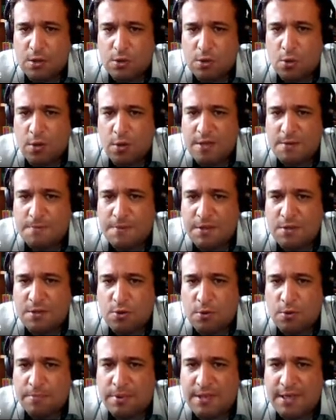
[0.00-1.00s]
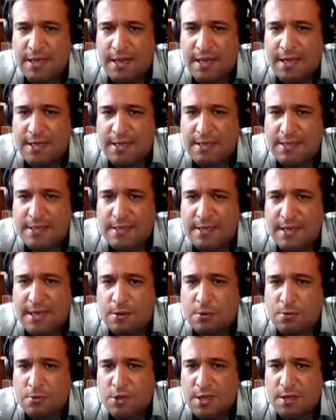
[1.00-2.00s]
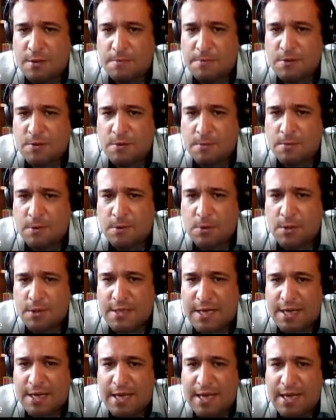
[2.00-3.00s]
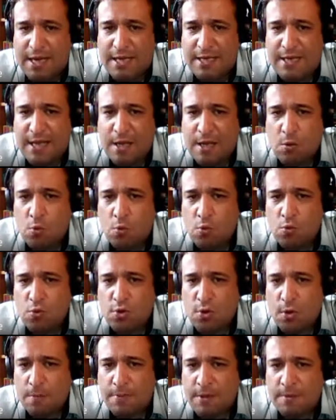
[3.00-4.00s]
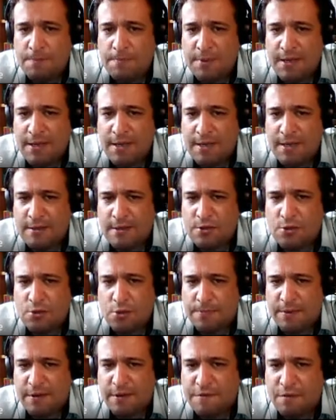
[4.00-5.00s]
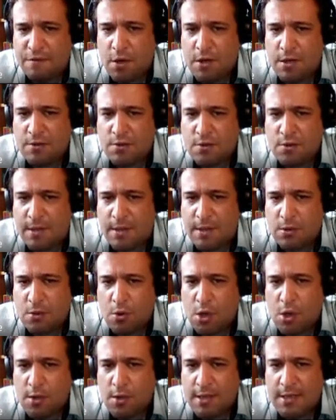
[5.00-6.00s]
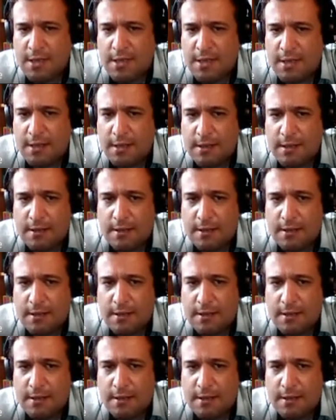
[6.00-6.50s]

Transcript: 2π sobre n, seno de nπ sobre 2. E tem o 1 sobre π que ele deixou para fora do somatório aqui.